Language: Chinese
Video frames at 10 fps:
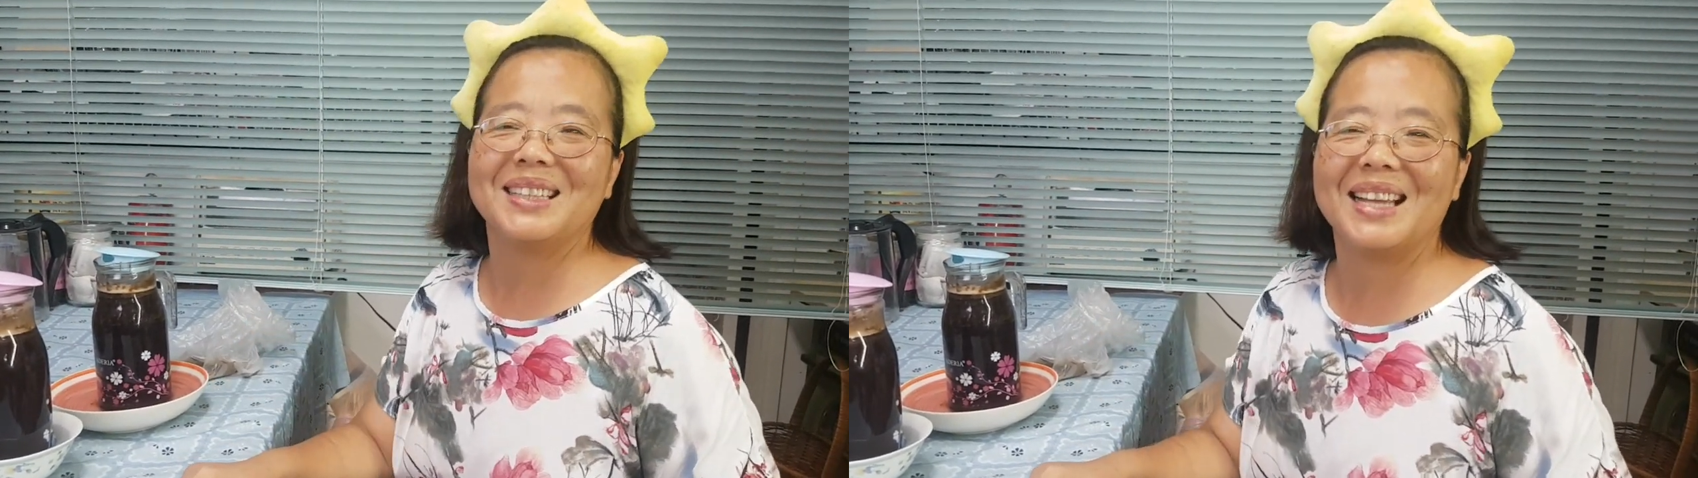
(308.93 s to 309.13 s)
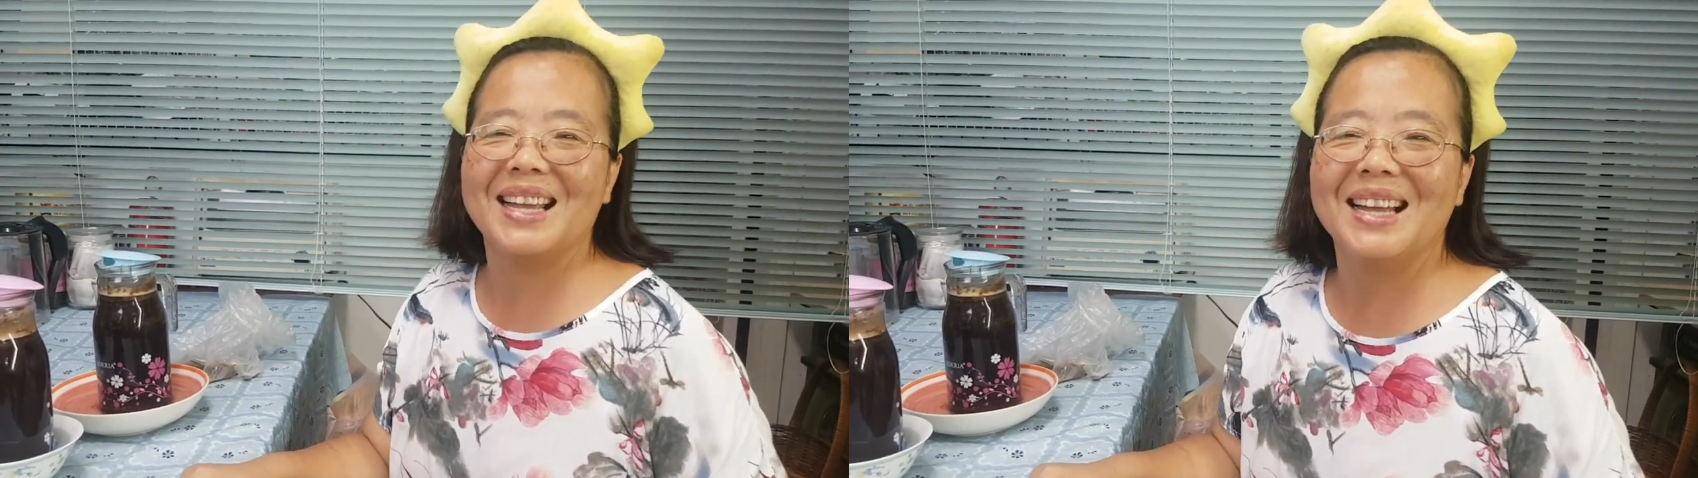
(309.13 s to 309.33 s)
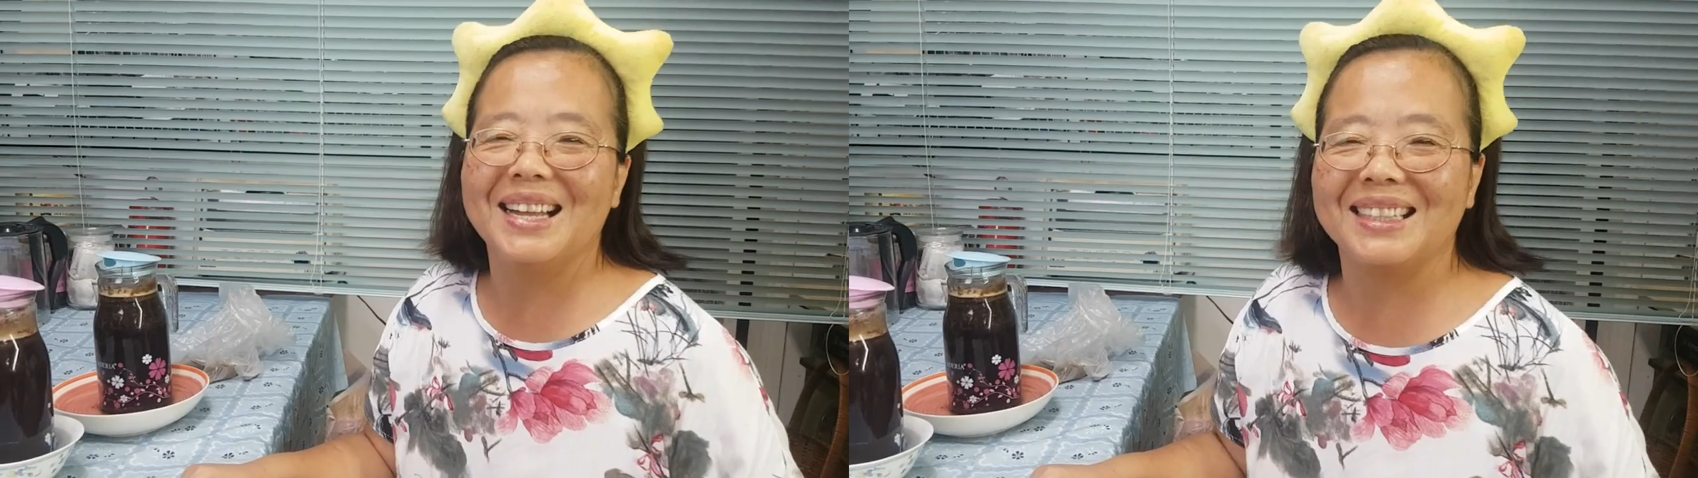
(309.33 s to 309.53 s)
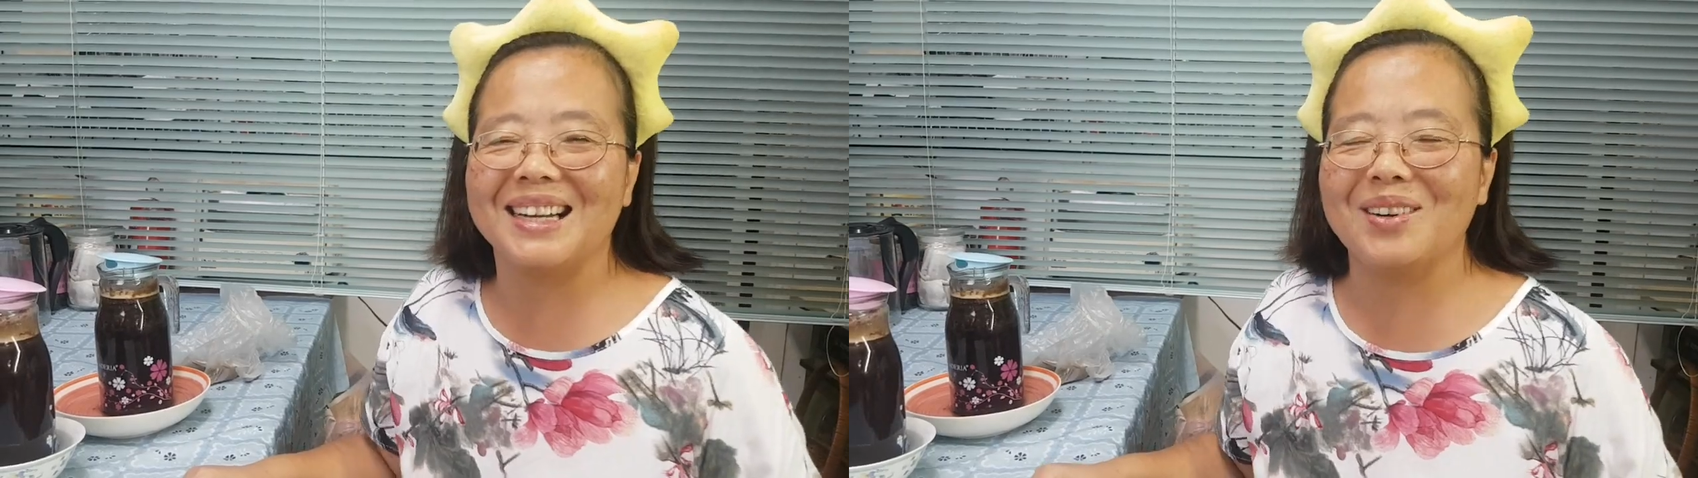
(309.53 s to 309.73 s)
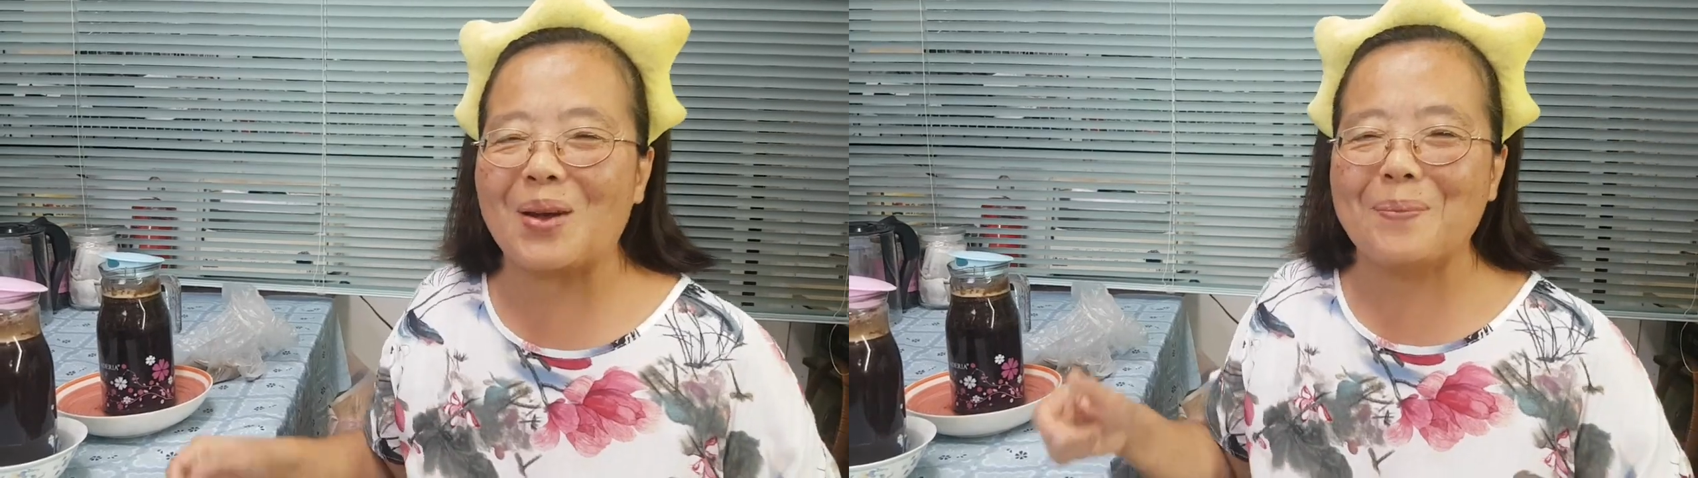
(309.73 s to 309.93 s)
对对，这
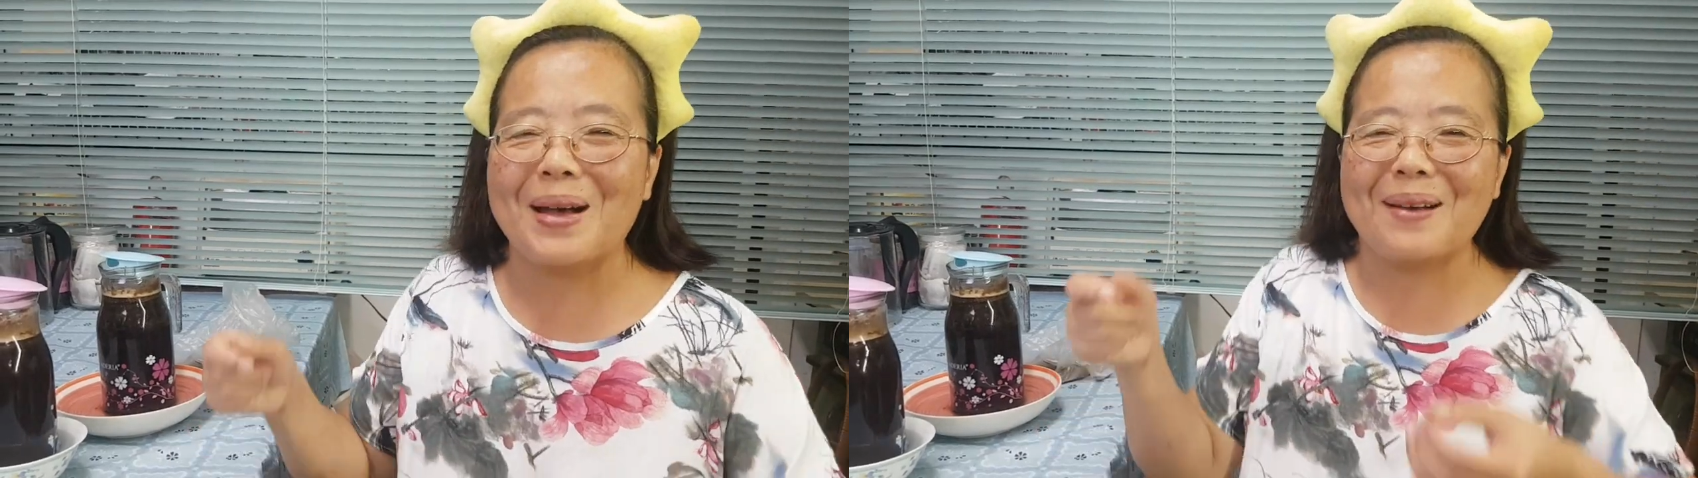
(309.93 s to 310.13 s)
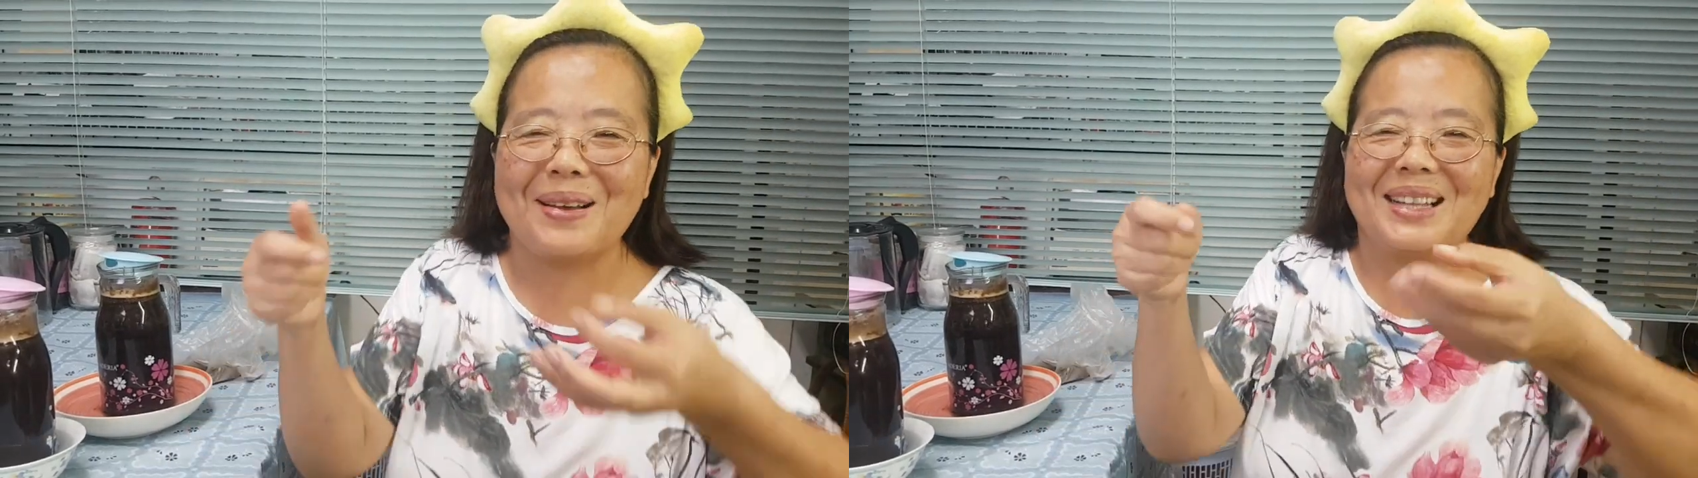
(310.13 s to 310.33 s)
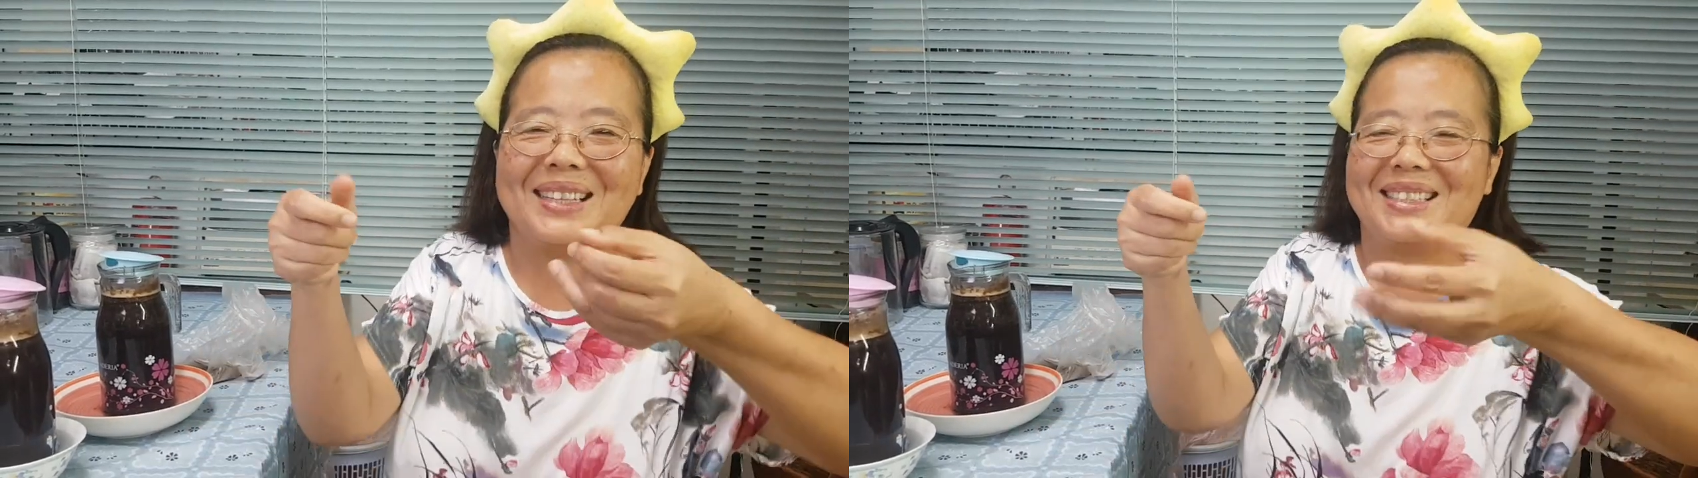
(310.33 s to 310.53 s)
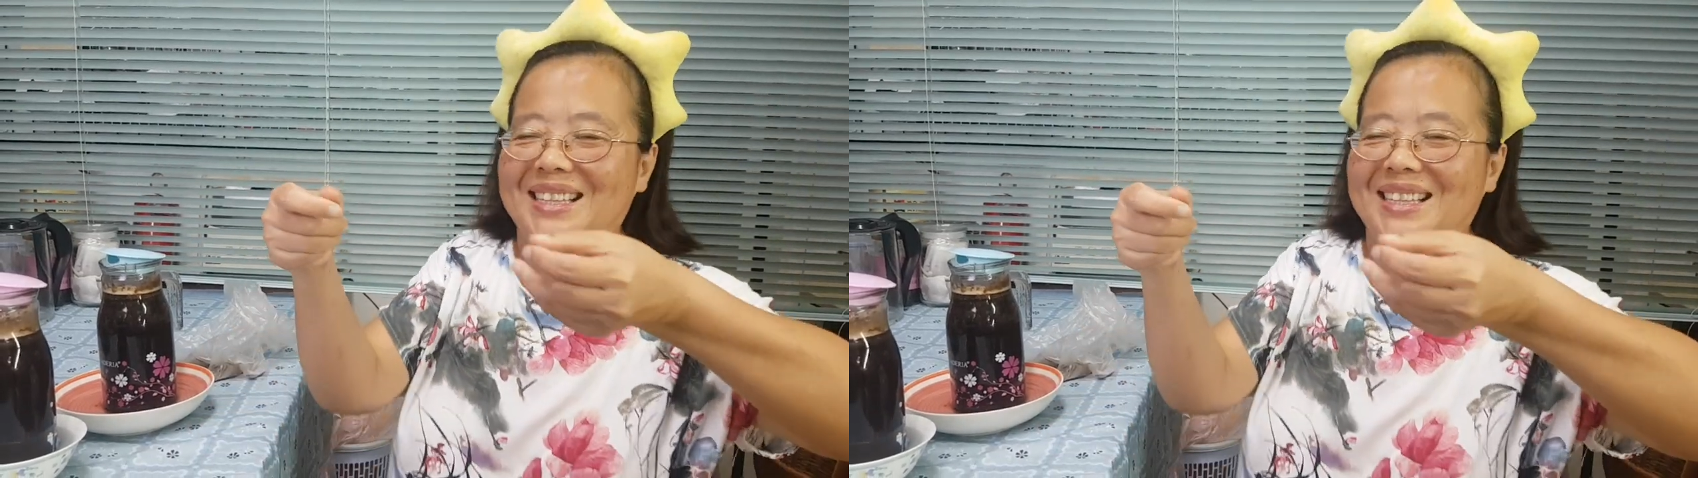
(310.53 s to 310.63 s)
样软趴趴的